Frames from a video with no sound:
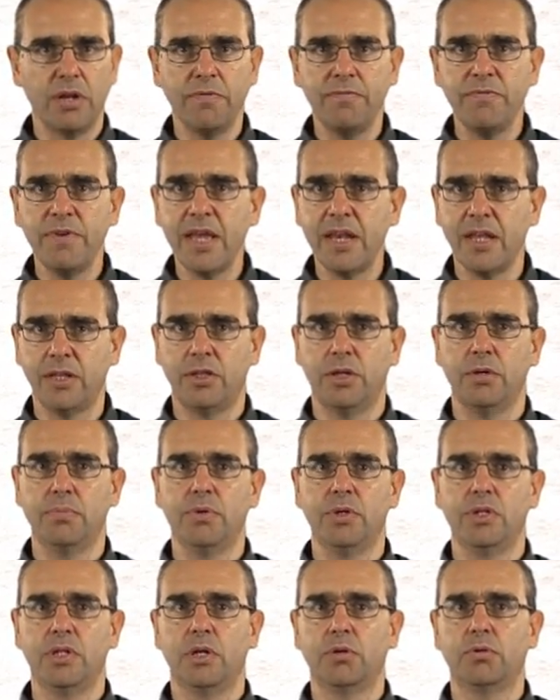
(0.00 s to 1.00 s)
non viene
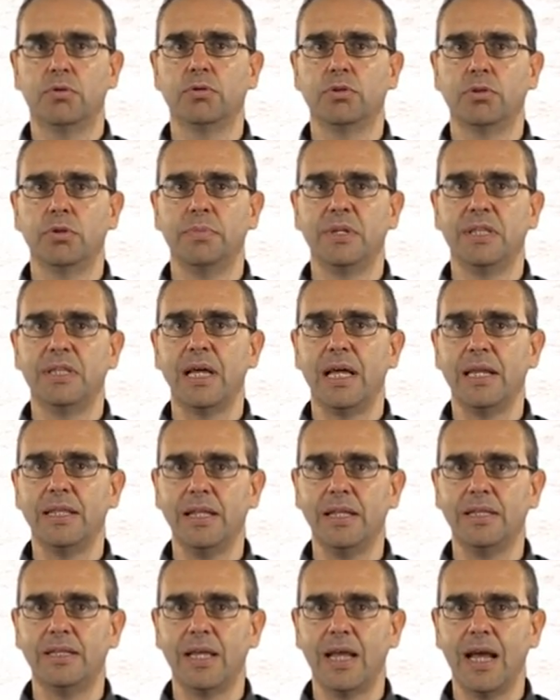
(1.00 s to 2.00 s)
attribuita al conto mentale
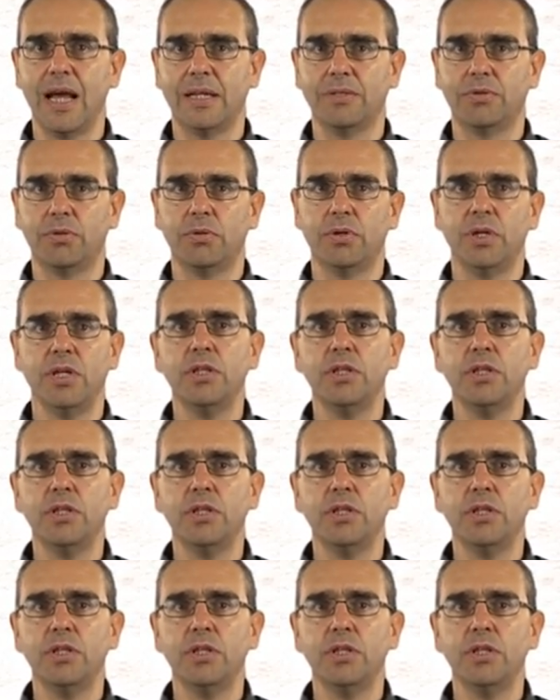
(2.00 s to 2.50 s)
del teatro